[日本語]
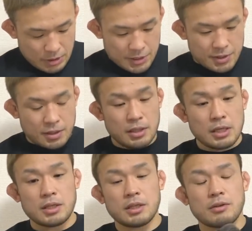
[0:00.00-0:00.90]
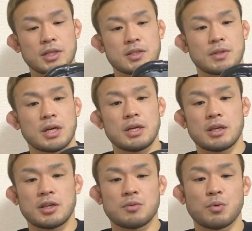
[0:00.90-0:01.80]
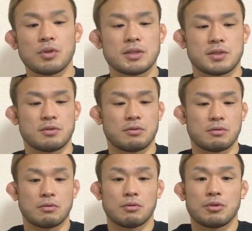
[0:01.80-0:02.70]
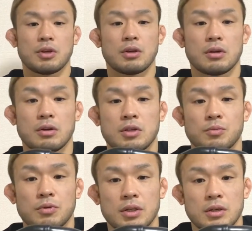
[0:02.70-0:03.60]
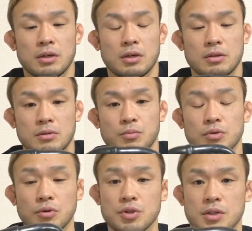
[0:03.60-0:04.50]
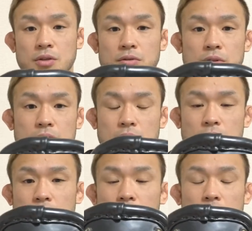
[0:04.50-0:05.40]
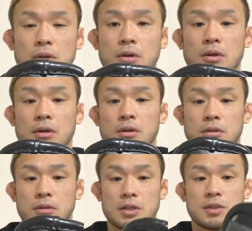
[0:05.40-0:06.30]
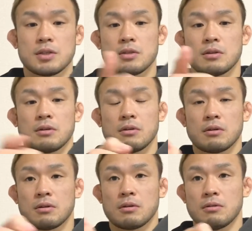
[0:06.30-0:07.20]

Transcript: 鉄でできてるやつは大体紐なんですよ。ここに紐の穴がある。僕取っちゃってるんですけど。鉄なんですか、本当に。鉄です。あ、